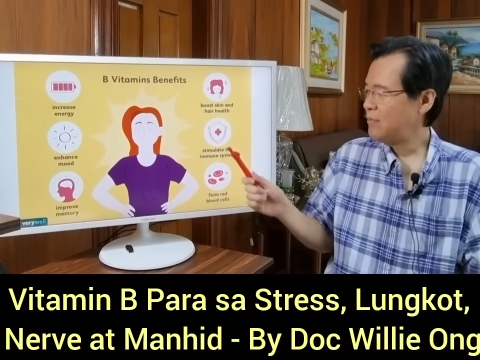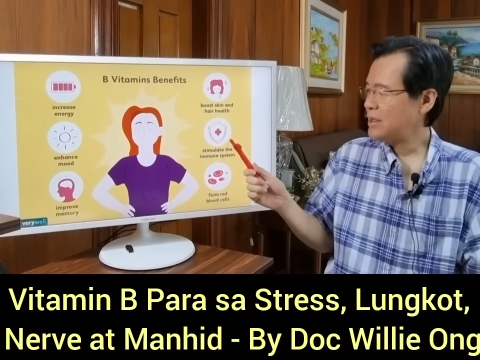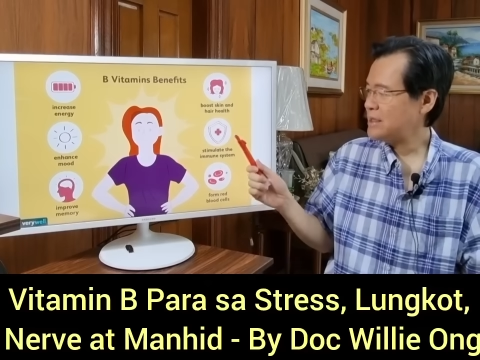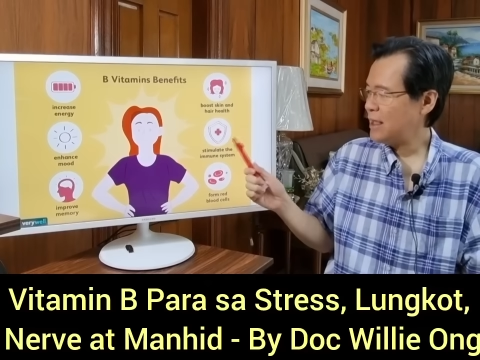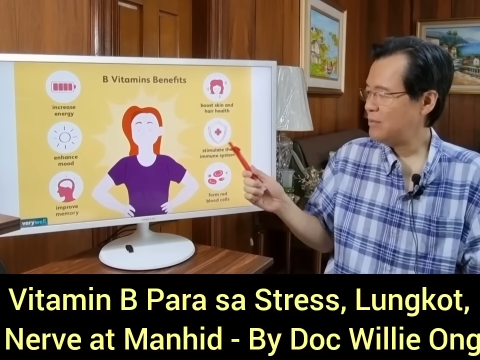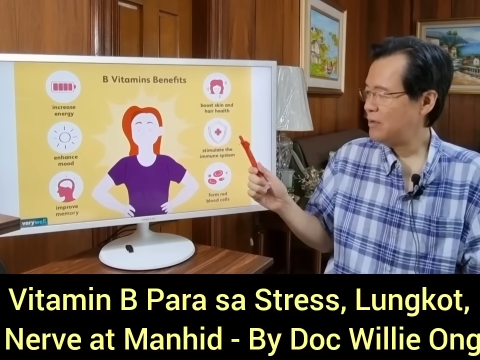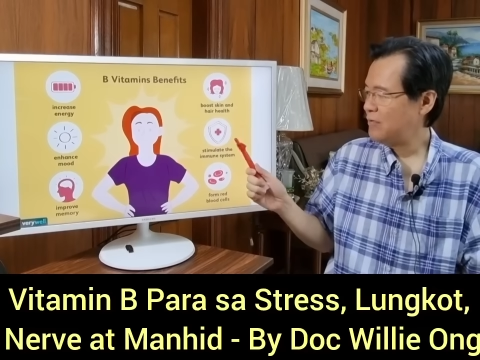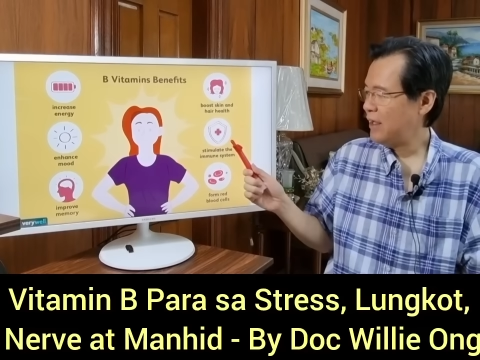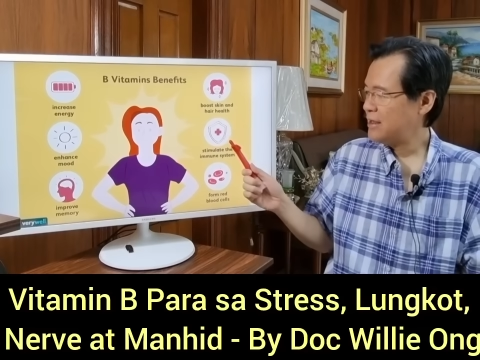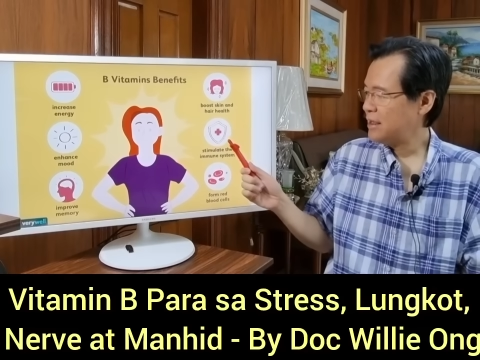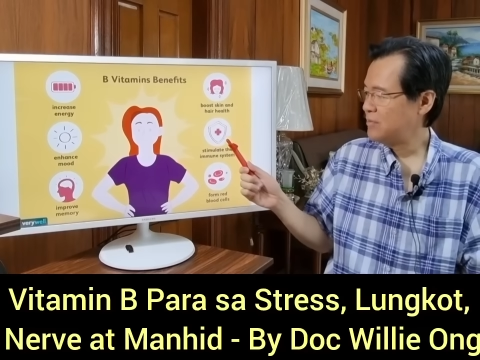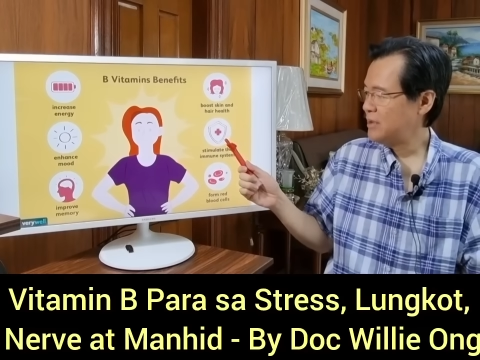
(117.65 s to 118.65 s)
kasama
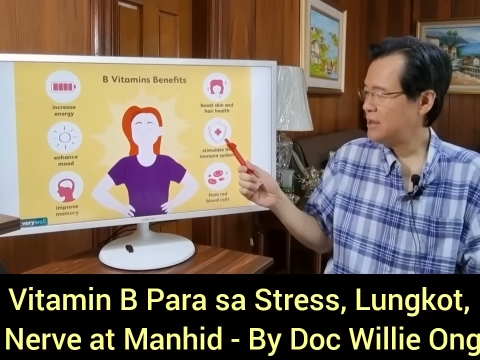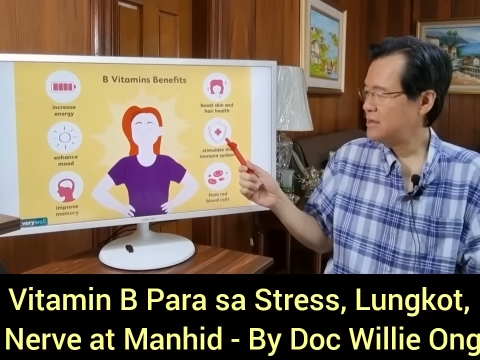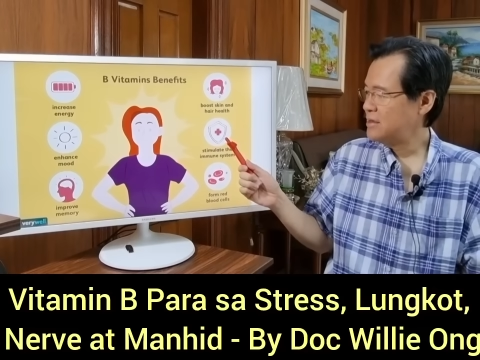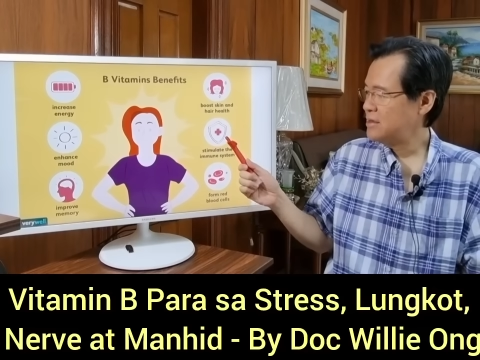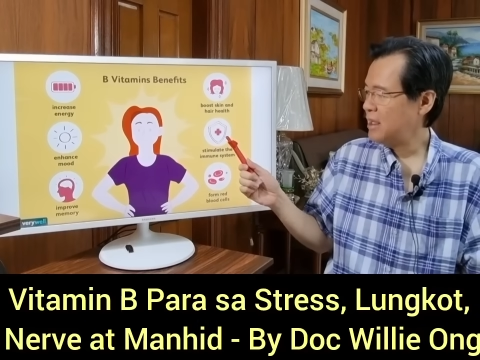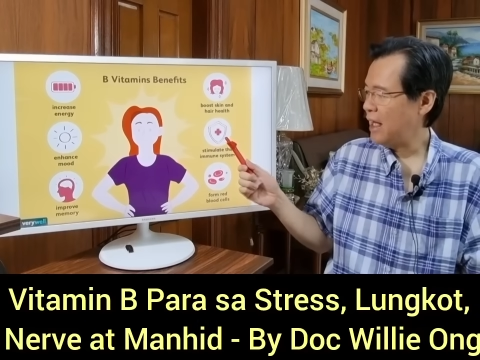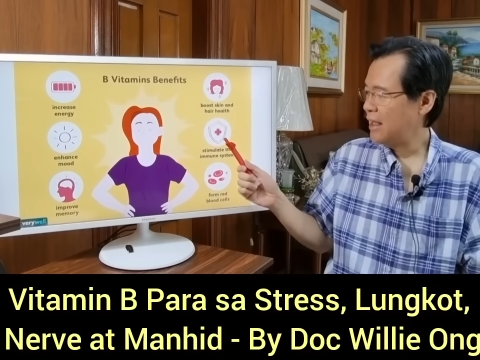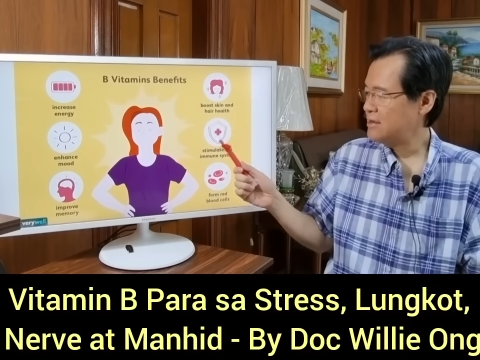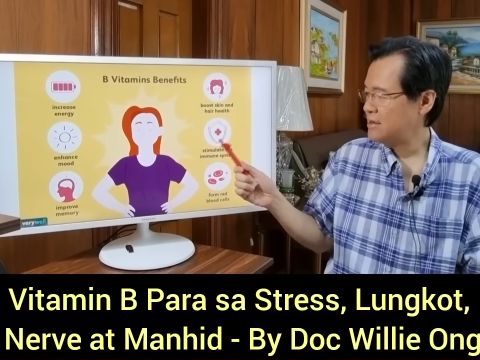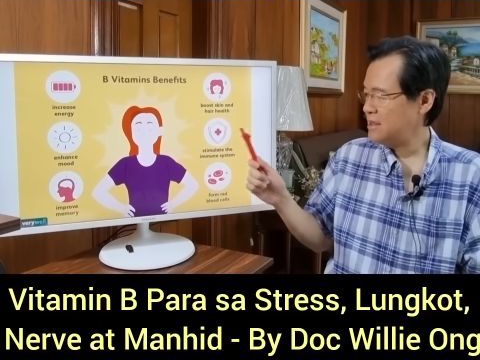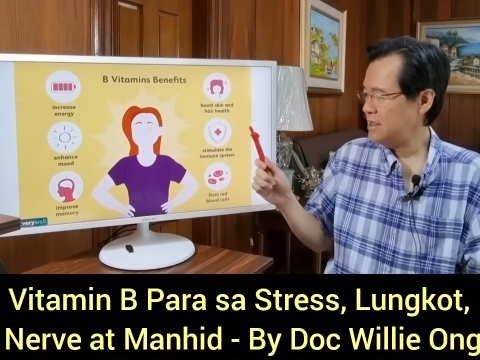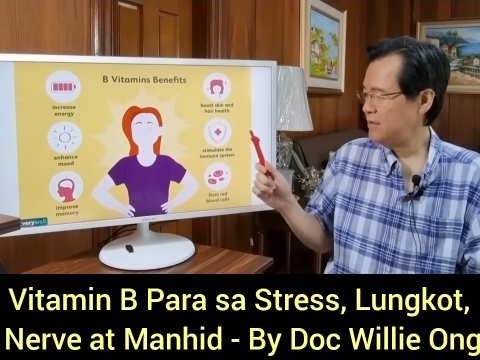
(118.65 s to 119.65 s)
vitamins ang
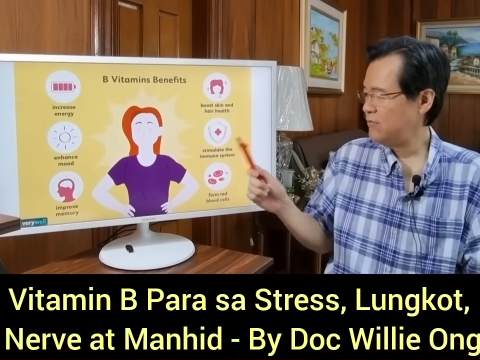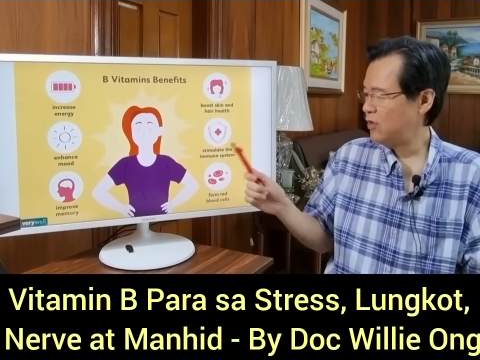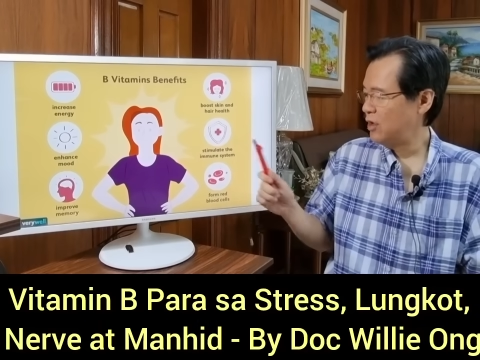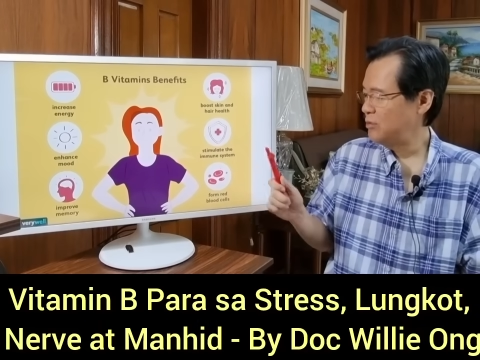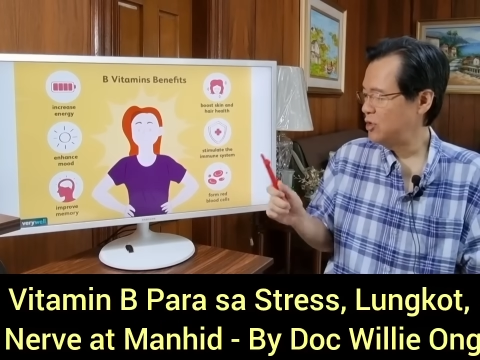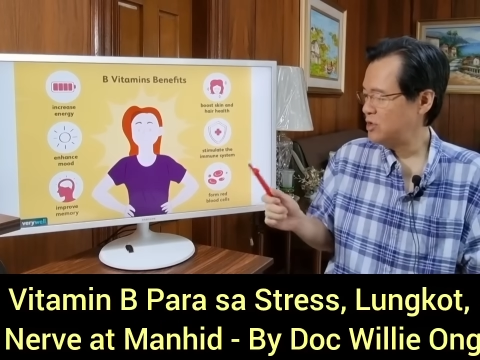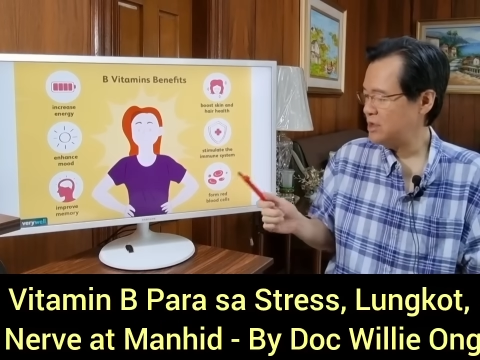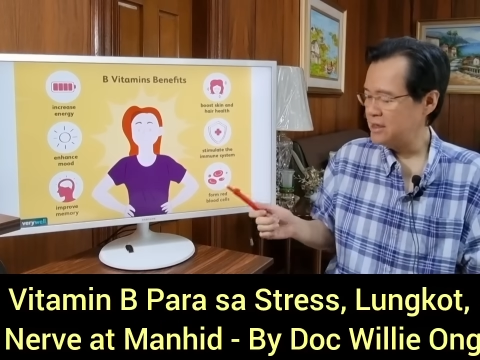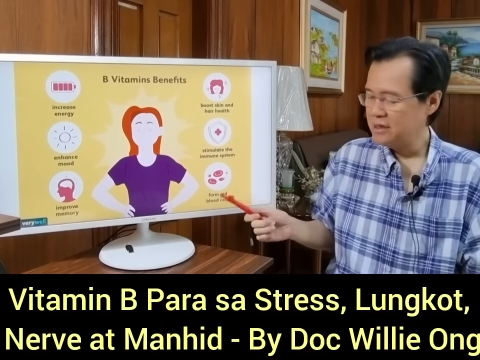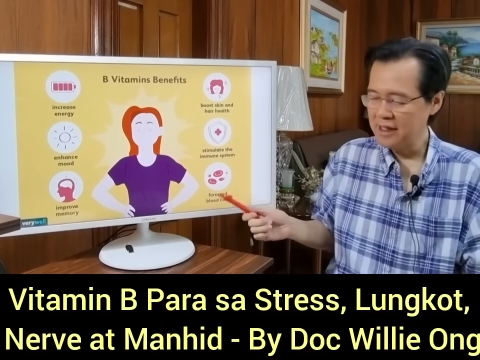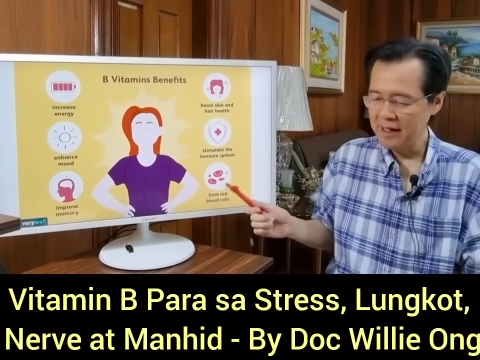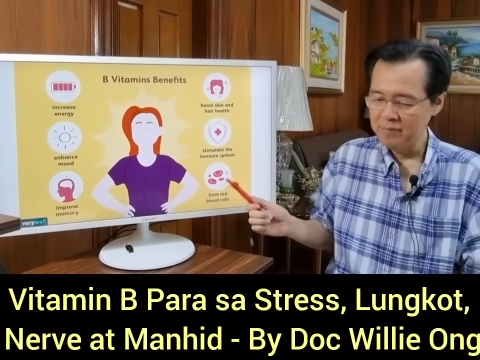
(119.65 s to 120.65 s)
C for immune
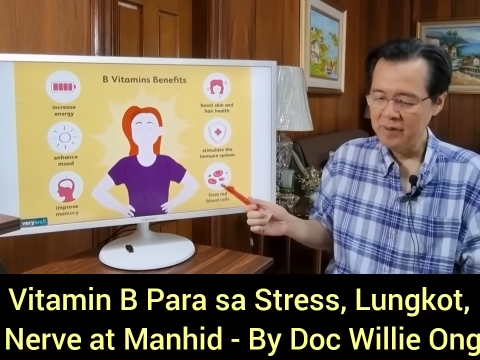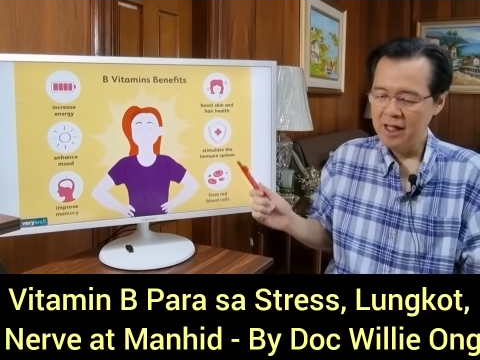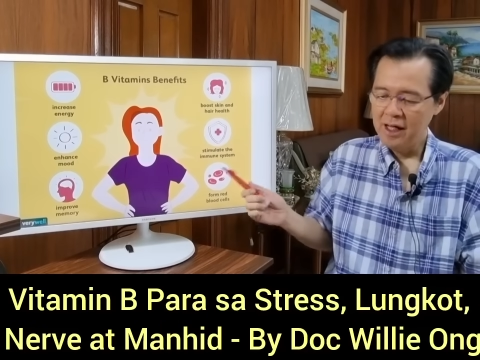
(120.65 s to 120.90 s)
system,